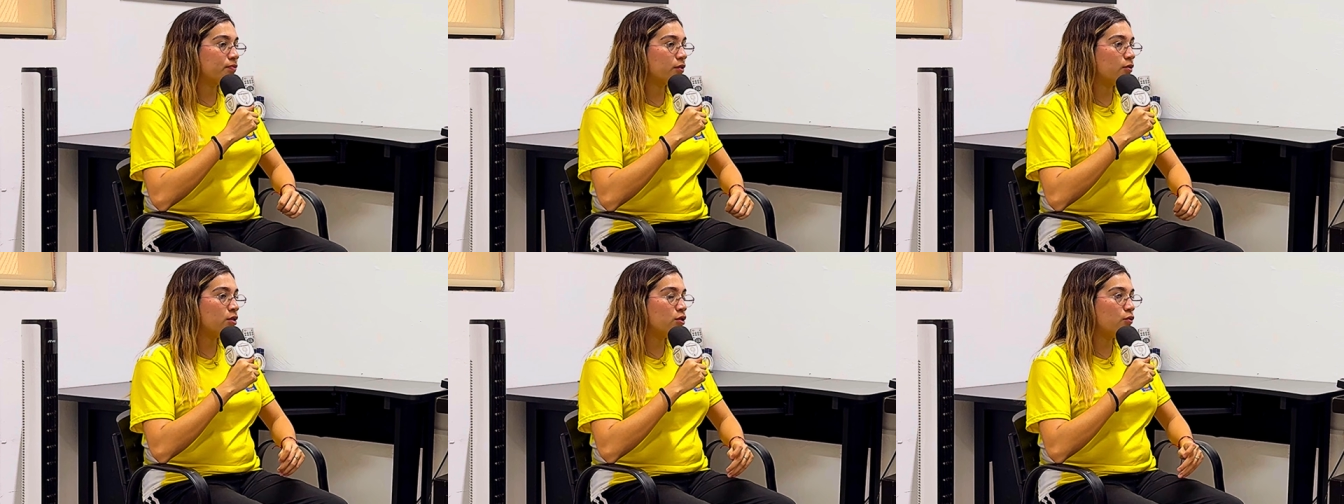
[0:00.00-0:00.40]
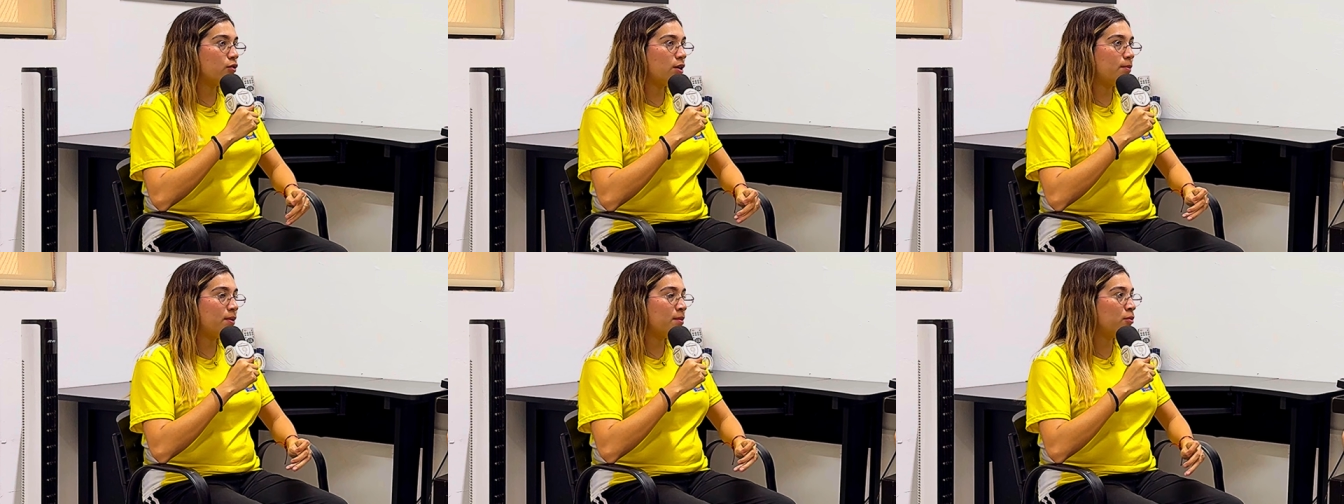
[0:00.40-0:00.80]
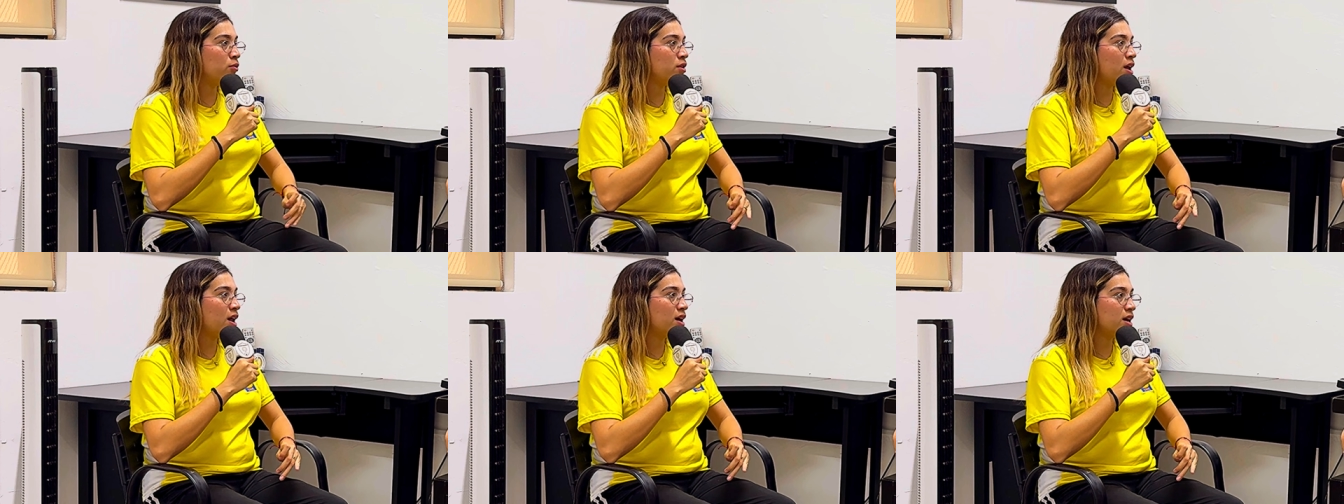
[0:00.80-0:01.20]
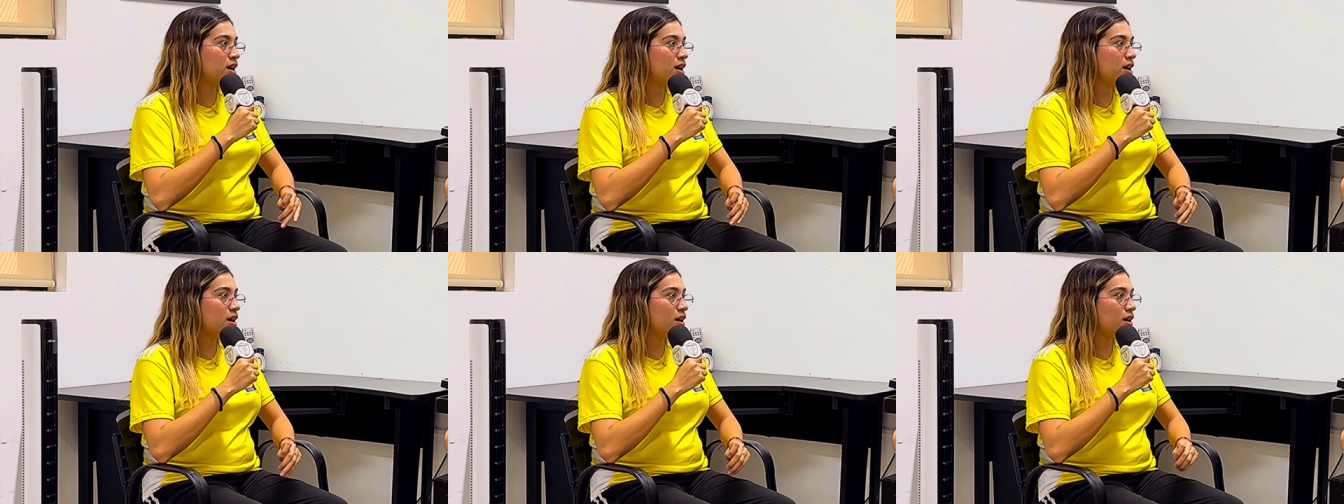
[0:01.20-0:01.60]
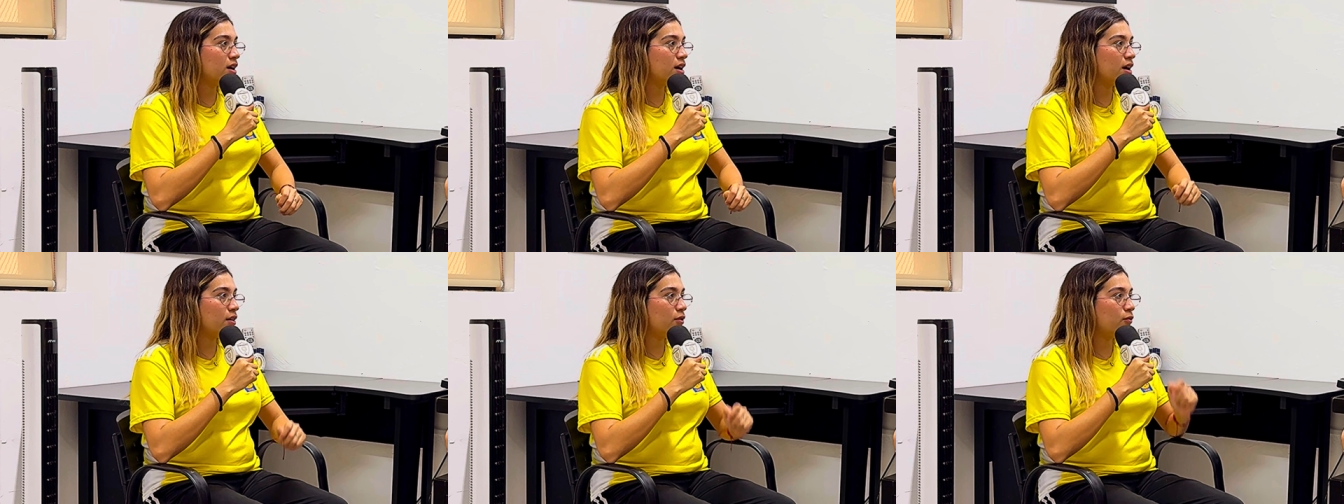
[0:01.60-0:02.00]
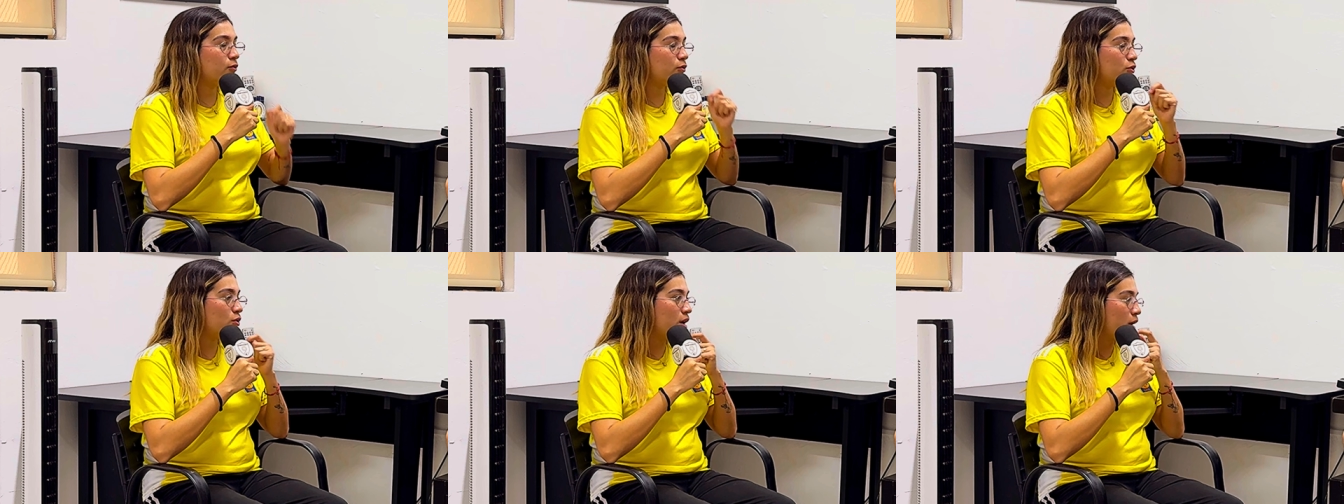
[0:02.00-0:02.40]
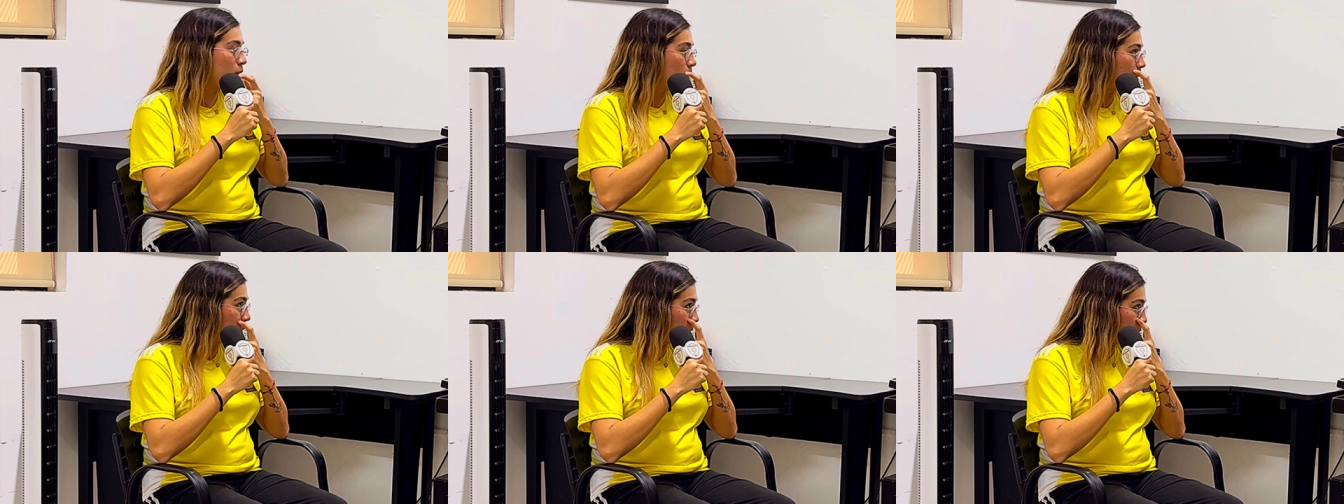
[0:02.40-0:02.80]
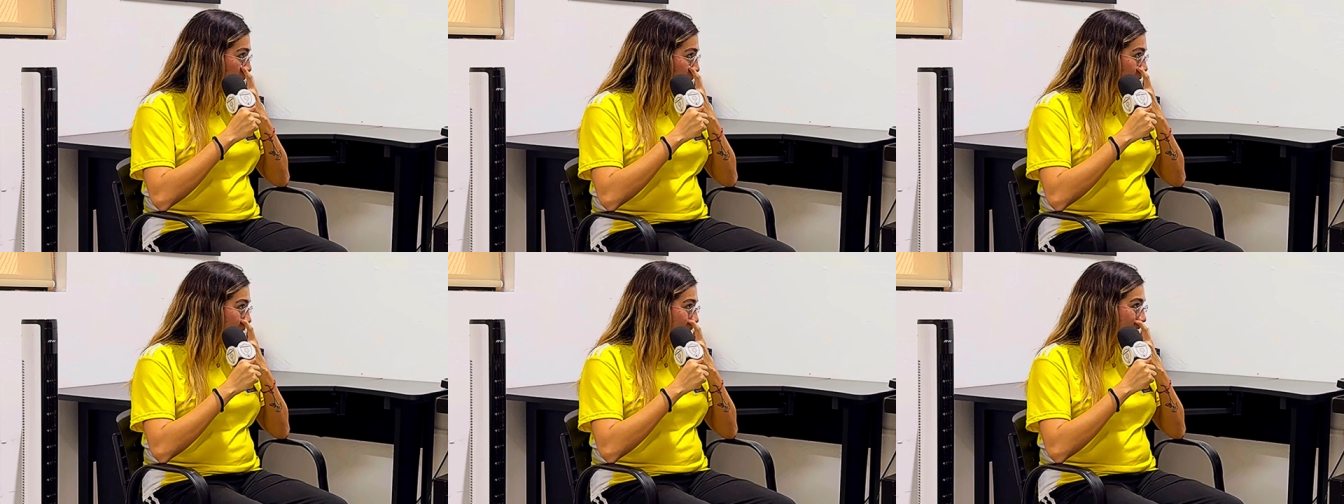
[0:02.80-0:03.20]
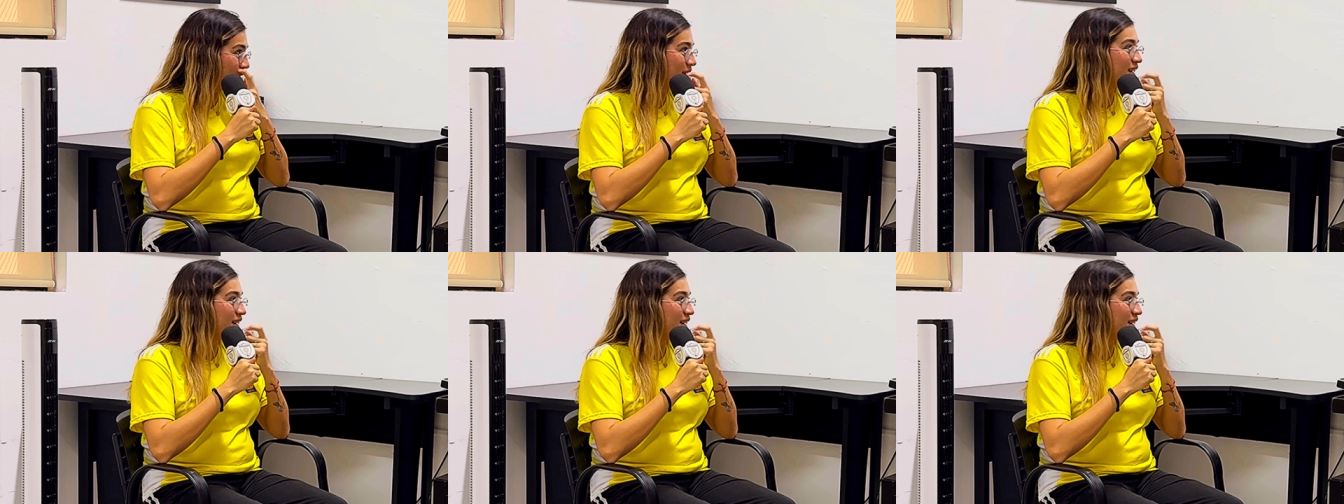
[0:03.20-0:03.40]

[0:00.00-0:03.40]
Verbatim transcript: cuando fue el premundial aquí, que jugaron...